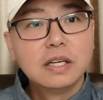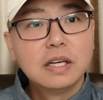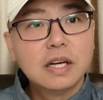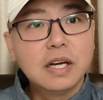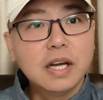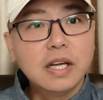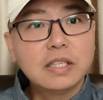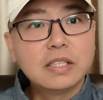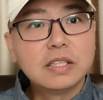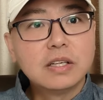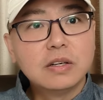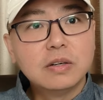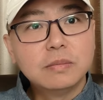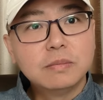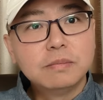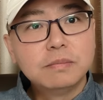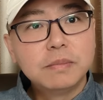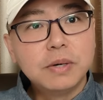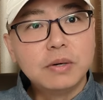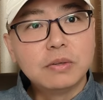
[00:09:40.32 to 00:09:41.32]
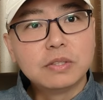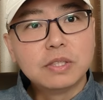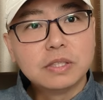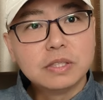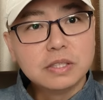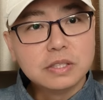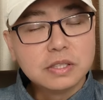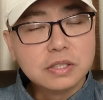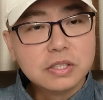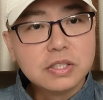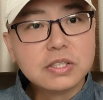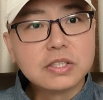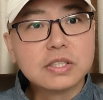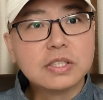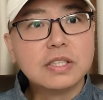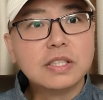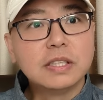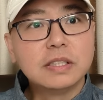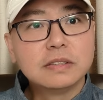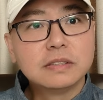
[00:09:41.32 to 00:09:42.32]
还是要保证你的硬实
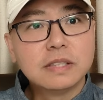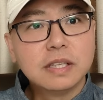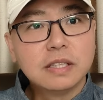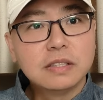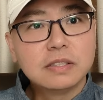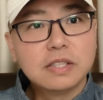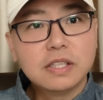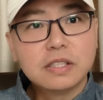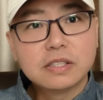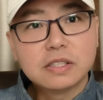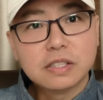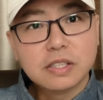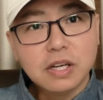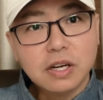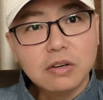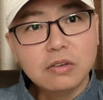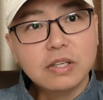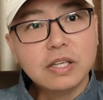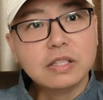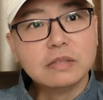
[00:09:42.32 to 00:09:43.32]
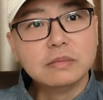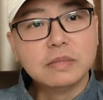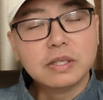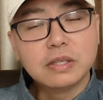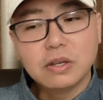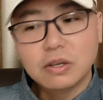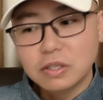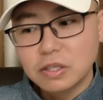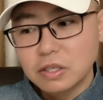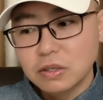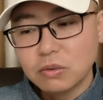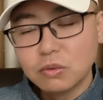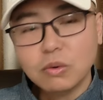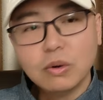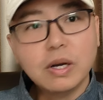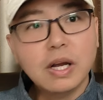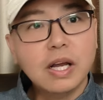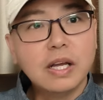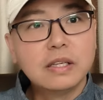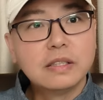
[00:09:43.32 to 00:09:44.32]
力啊，这是考验什么？考验
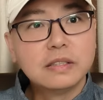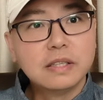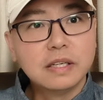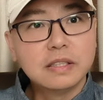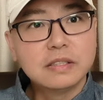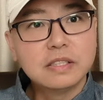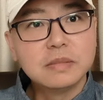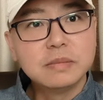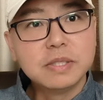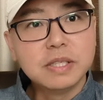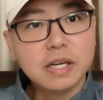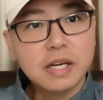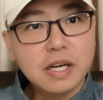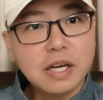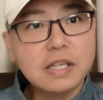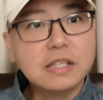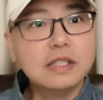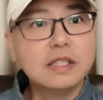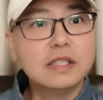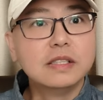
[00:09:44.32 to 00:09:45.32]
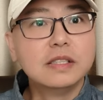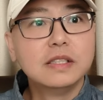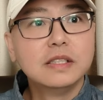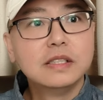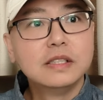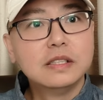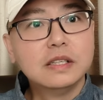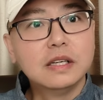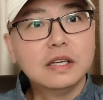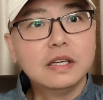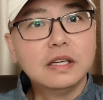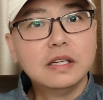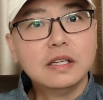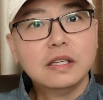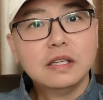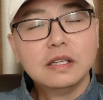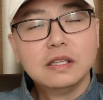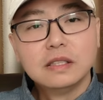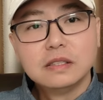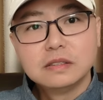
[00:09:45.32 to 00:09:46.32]
骨感啊，这批汉人啊，
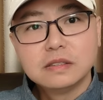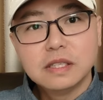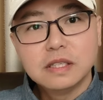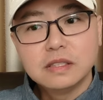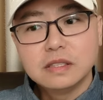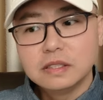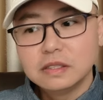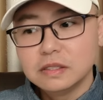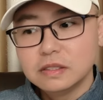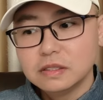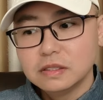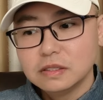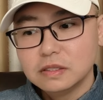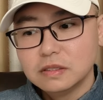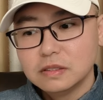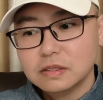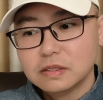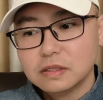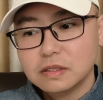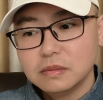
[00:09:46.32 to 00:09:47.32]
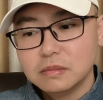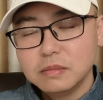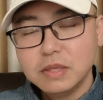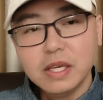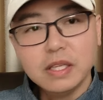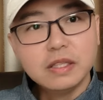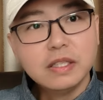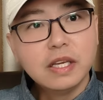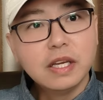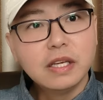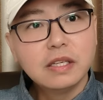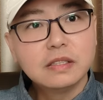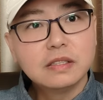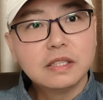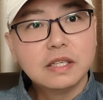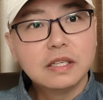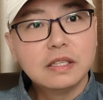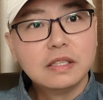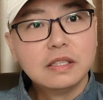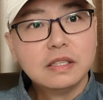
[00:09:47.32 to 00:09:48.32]
在这个啊缅甸
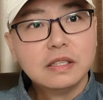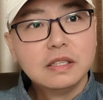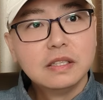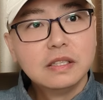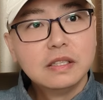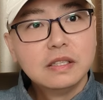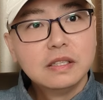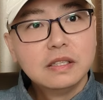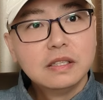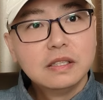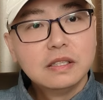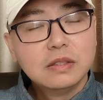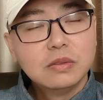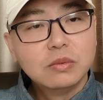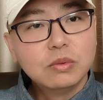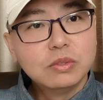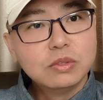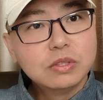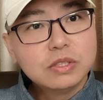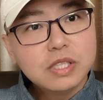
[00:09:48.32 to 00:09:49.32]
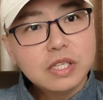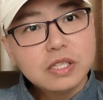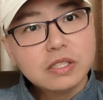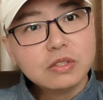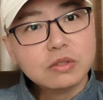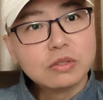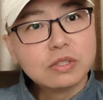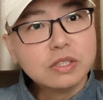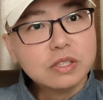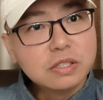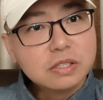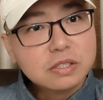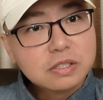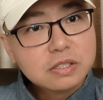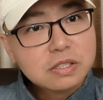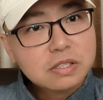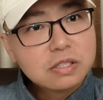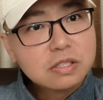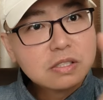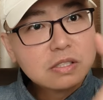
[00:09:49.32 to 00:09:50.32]
啊，我觉得这就是
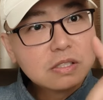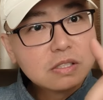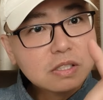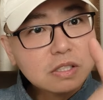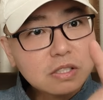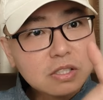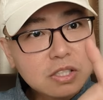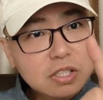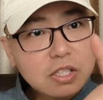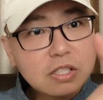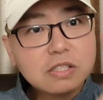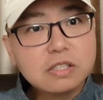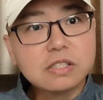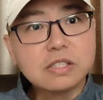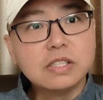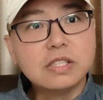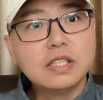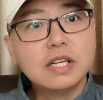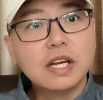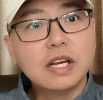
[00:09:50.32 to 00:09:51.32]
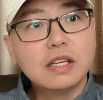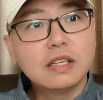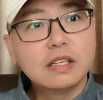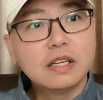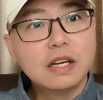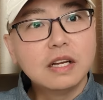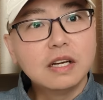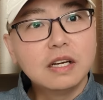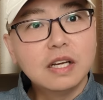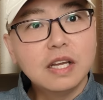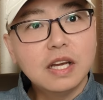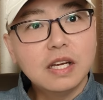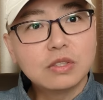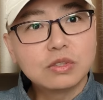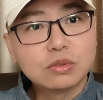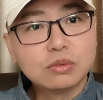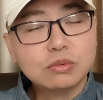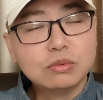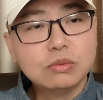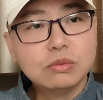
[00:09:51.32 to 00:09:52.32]
这生死一战啊，腊
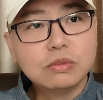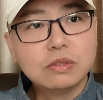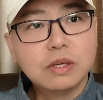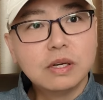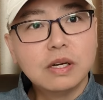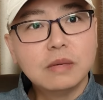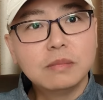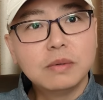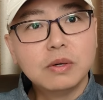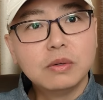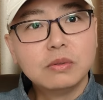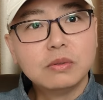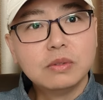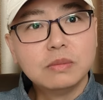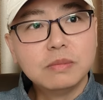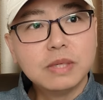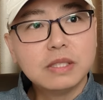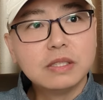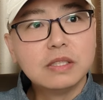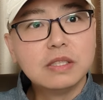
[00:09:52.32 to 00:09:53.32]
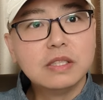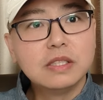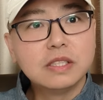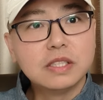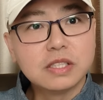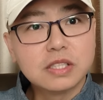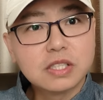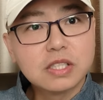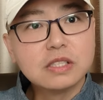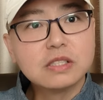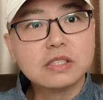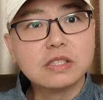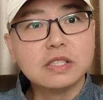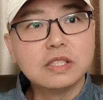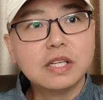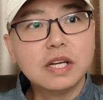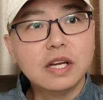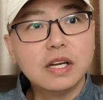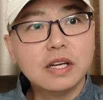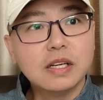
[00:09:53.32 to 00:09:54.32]
戍啊，包括曼德勒这生死
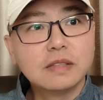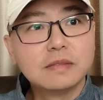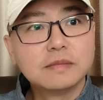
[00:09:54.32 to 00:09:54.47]
一战啊。